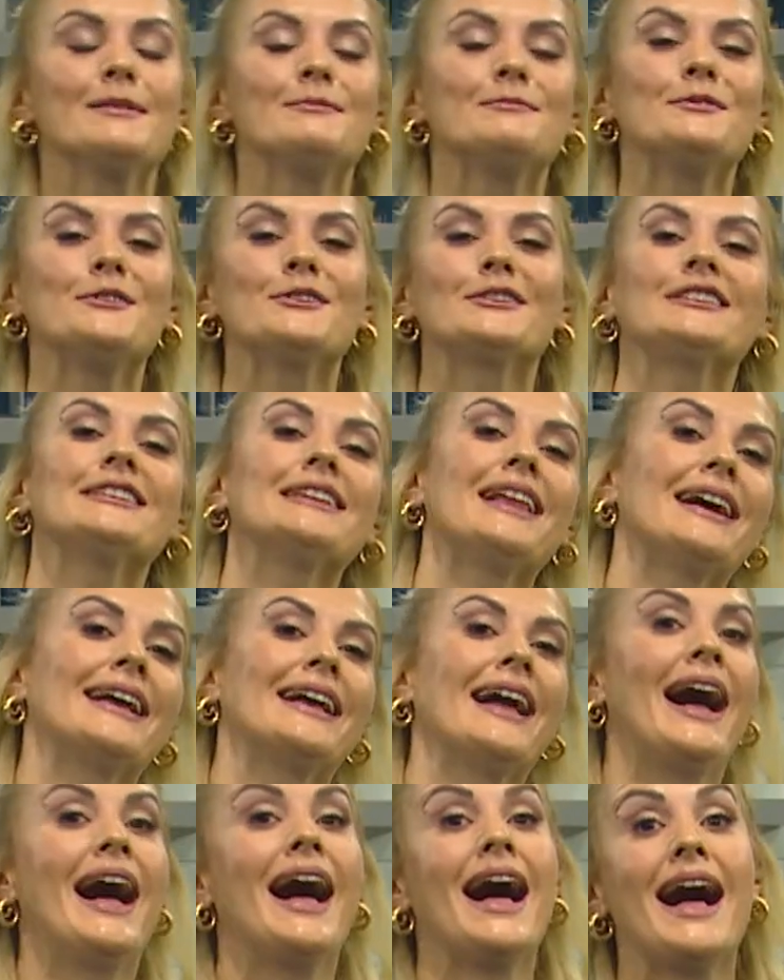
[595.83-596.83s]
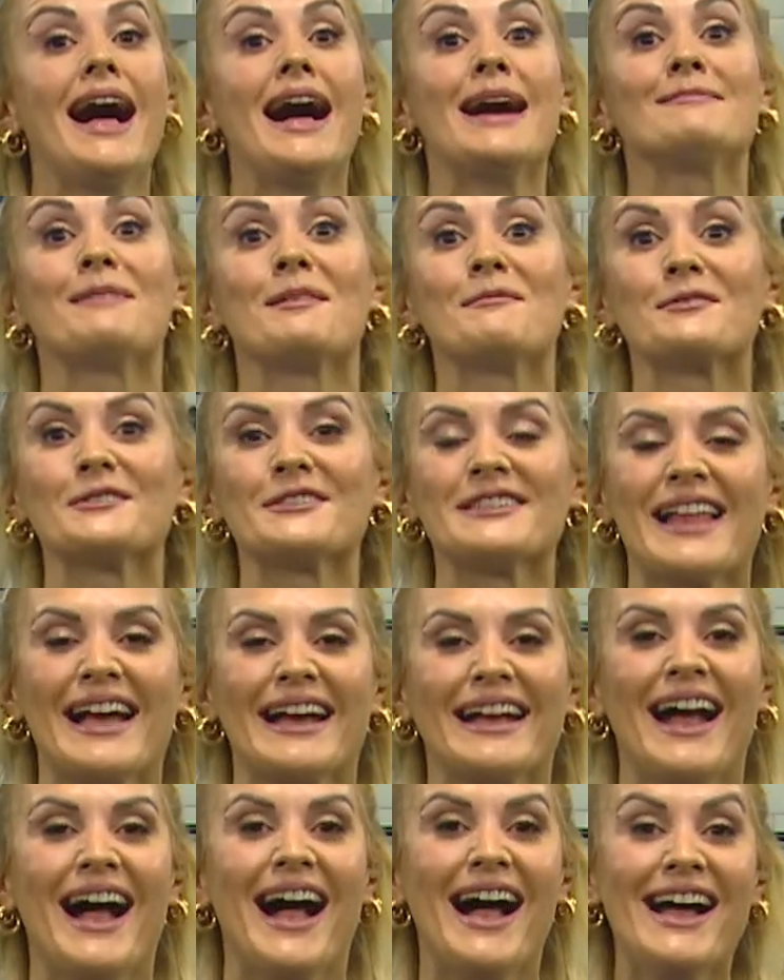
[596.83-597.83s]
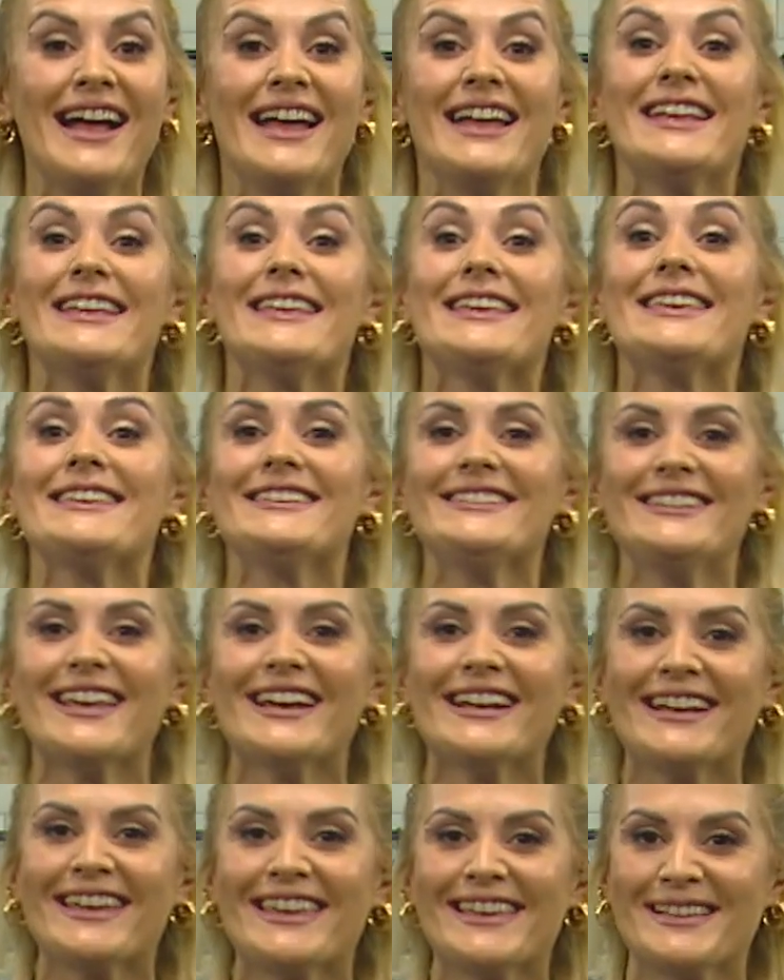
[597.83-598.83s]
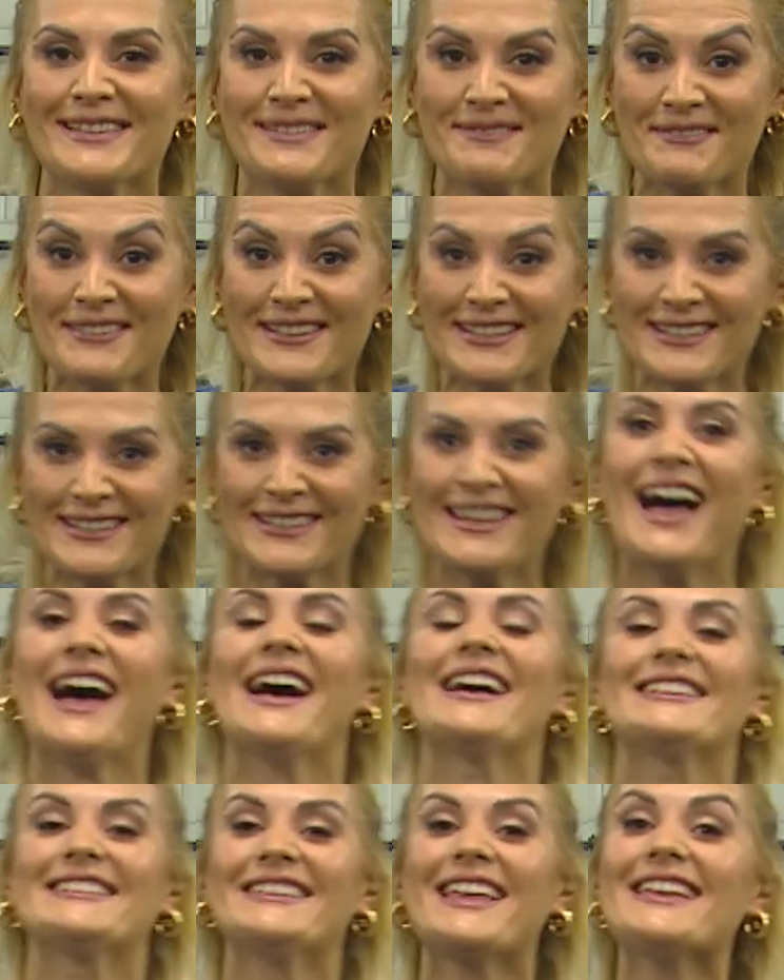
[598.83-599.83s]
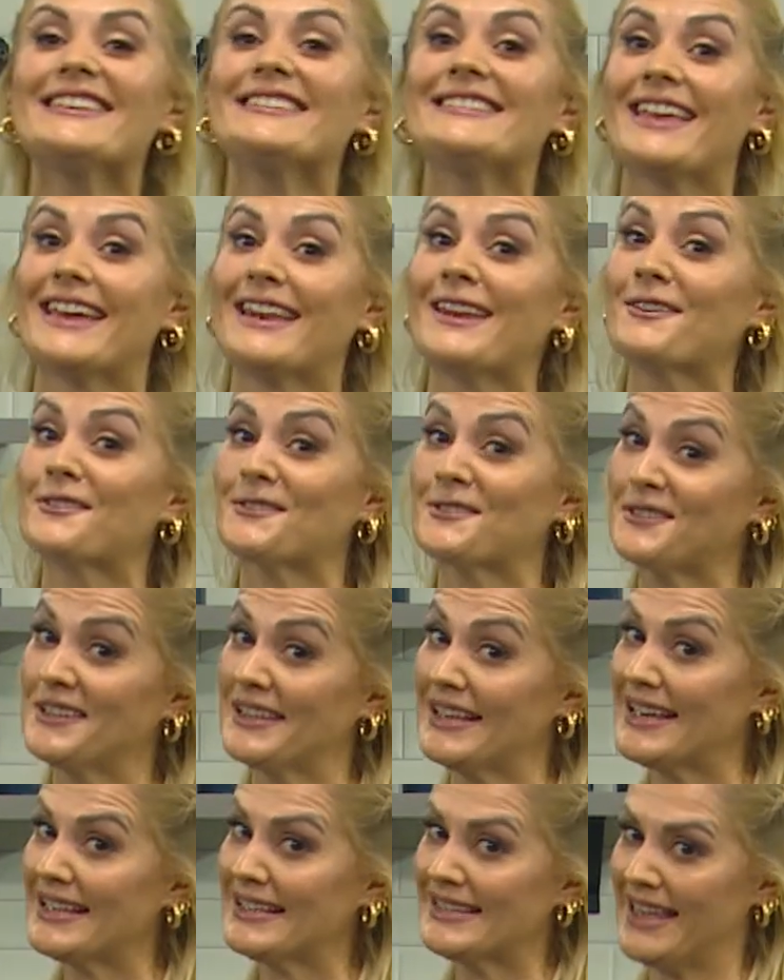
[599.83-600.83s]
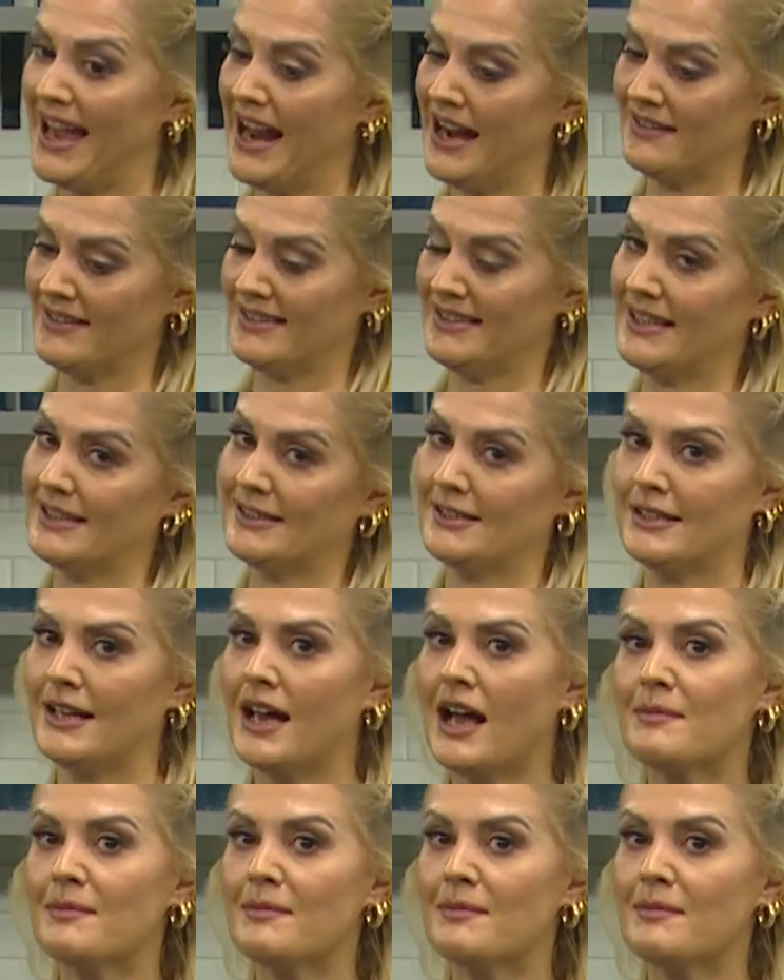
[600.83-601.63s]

Mutlaka ama mutlaka ince kıyılmış taze dereotu ile servis edin.